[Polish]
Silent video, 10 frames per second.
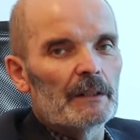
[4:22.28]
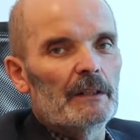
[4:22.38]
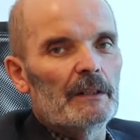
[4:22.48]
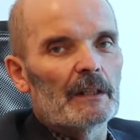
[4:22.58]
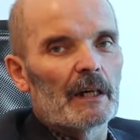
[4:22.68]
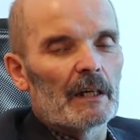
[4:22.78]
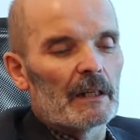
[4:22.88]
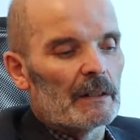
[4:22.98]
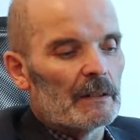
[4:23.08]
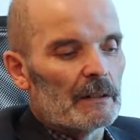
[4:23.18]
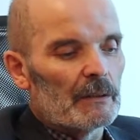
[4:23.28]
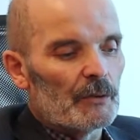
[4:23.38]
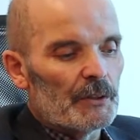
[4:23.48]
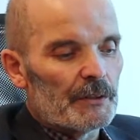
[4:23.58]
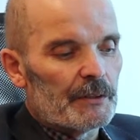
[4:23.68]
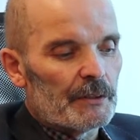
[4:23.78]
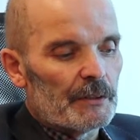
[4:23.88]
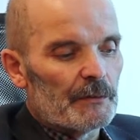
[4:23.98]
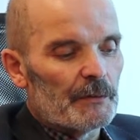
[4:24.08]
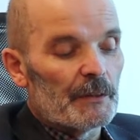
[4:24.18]
i na
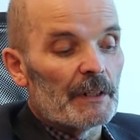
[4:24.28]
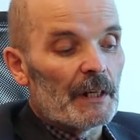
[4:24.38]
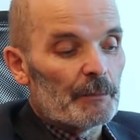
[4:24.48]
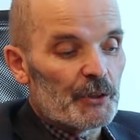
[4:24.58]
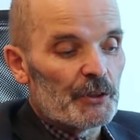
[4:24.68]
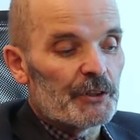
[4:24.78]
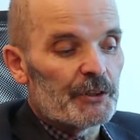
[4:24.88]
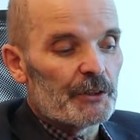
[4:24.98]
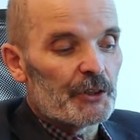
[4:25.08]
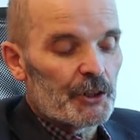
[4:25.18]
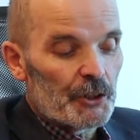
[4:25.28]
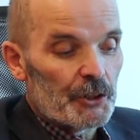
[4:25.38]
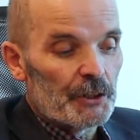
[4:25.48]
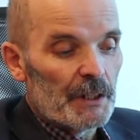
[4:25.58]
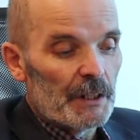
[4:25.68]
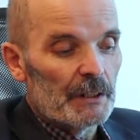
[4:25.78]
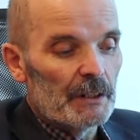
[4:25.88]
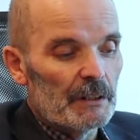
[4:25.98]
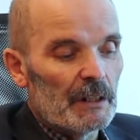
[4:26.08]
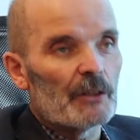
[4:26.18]
ulicy, na, przy
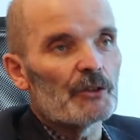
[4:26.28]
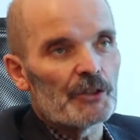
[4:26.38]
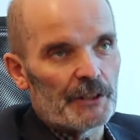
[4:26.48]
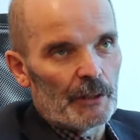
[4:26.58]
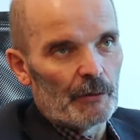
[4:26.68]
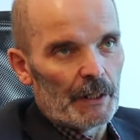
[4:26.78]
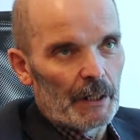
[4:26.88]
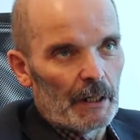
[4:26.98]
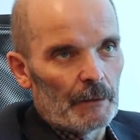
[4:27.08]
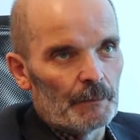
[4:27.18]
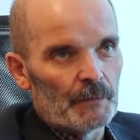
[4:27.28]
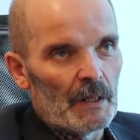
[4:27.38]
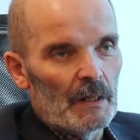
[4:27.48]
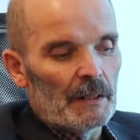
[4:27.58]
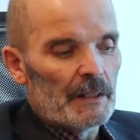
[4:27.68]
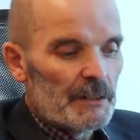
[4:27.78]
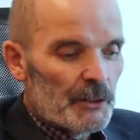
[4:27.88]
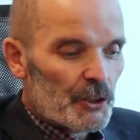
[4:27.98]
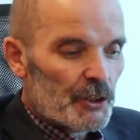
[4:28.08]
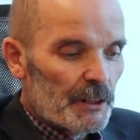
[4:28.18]
i na rondzie Starołęka. Jest
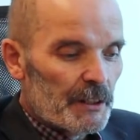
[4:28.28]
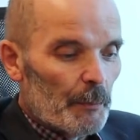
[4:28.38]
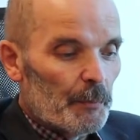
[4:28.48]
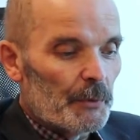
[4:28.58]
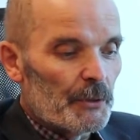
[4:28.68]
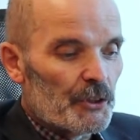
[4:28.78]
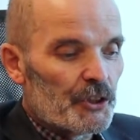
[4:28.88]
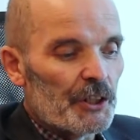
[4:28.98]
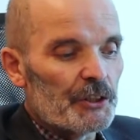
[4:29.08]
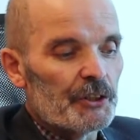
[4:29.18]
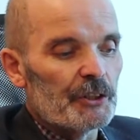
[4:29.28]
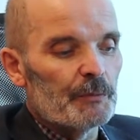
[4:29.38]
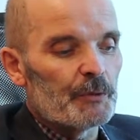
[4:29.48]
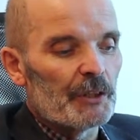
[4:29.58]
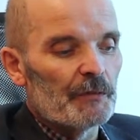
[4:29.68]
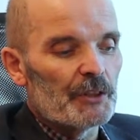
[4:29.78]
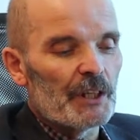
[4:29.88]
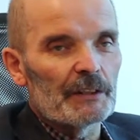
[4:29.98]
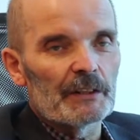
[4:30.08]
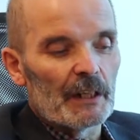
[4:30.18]
jeszcze etap trzeci,
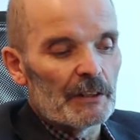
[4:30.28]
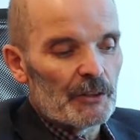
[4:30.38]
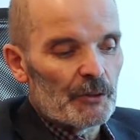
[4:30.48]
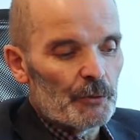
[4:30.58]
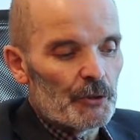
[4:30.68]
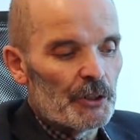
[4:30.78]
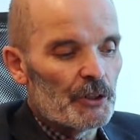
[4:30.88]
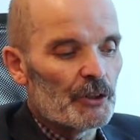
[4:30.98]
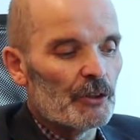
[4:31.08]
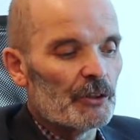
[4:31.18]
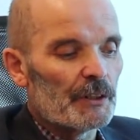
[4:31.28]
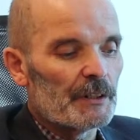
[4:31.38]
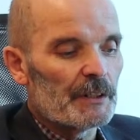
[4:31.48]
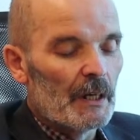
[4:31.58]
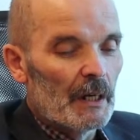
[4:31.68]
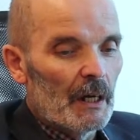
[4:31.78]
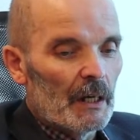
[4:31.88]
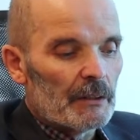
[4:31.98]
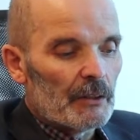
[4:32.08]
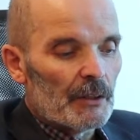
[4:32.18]
przewidziany na nieco późniejszy okres.
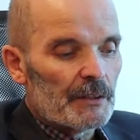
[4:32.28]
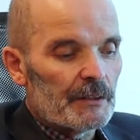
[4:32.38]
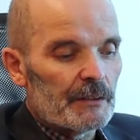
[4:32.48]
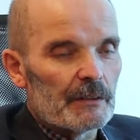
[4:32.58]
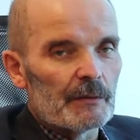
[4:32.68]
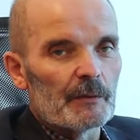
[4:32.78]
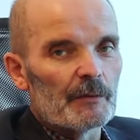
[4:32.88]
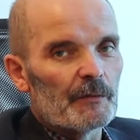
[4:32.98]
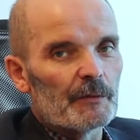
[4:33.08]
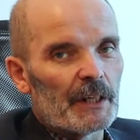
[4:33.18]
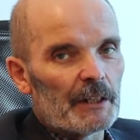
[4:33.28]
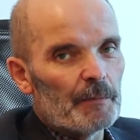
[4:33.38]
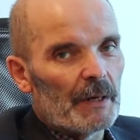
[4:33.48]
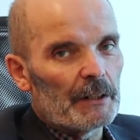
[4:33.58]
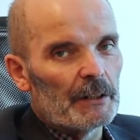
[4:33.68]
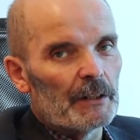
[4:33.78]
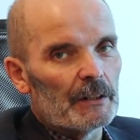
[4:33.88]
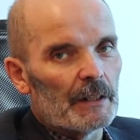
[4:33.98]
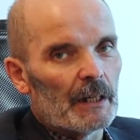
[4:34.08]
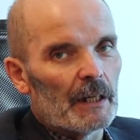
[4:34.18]
To jest y, taki
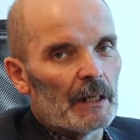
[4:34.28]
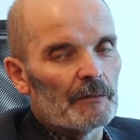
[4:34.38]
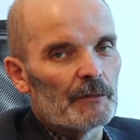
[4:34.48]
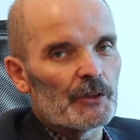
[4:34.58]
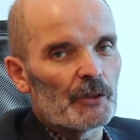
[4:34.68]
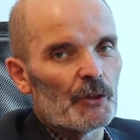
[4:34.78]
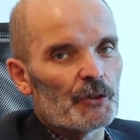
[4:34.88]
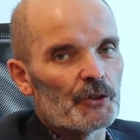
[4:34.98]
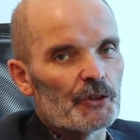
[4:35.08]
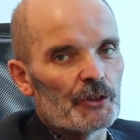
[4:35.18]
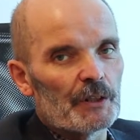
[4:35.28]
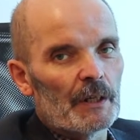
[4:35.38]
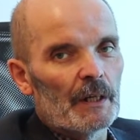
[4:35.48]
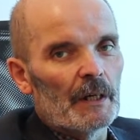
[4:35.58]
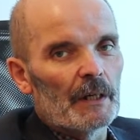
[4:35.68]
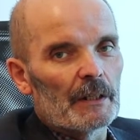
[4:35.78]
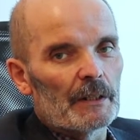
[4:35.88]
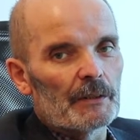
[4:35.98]
parking na wysokości y,